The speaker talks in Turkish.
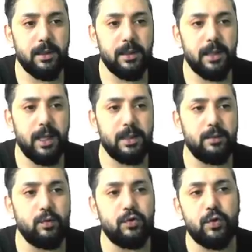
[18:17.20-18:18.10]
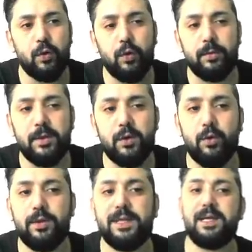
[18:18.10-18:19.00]
Yani
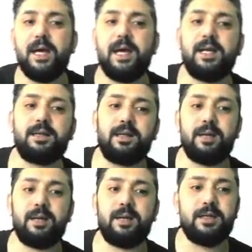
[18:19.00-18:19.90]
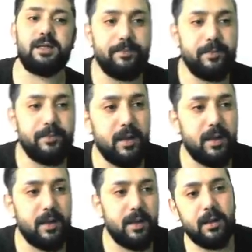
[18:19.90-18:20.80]
%11-12 kar ettirebilir.
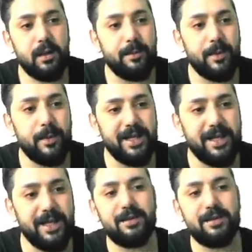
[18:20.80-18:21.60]
Ama ben daha